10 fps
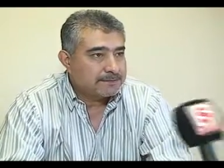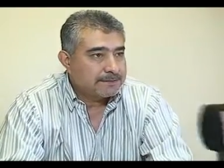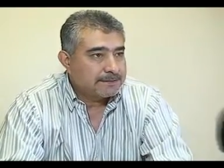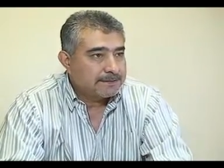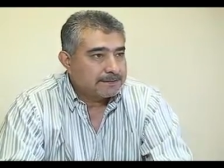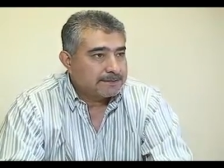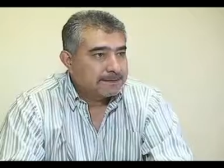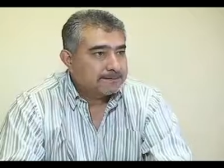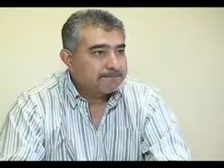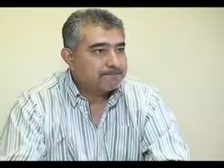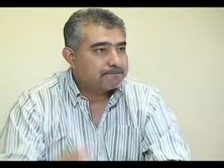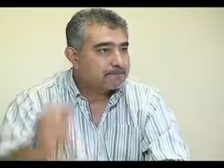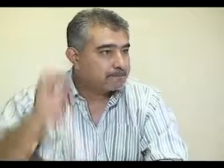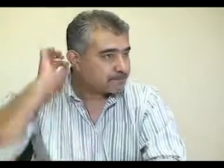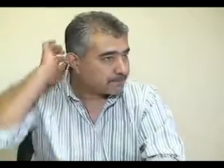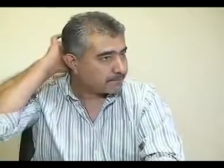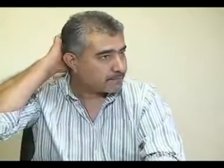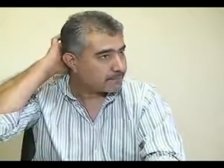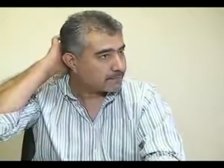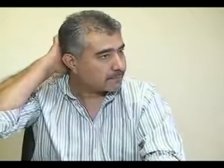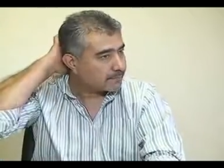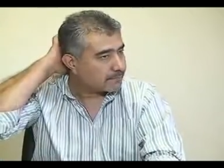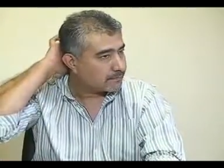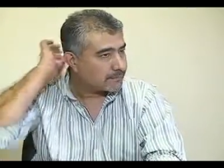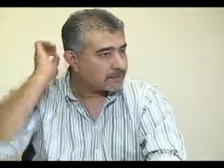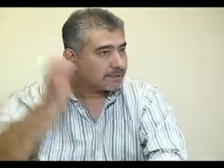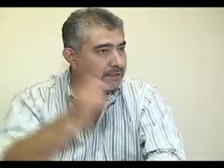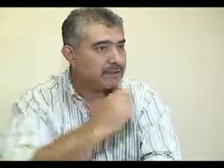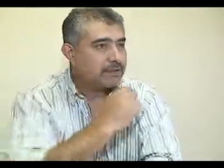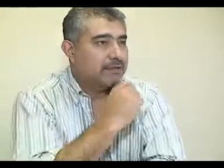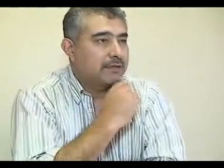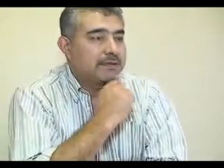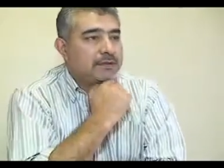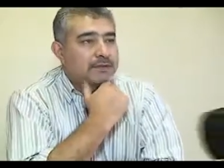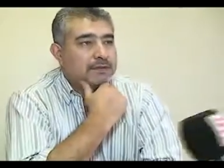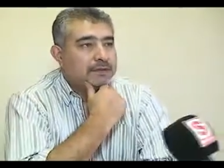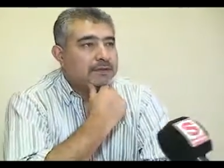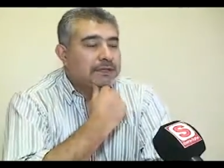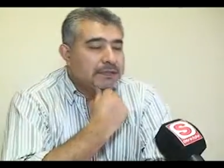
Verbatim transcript: ¿Y se había llamado a concurso para aspirantes a tribunales?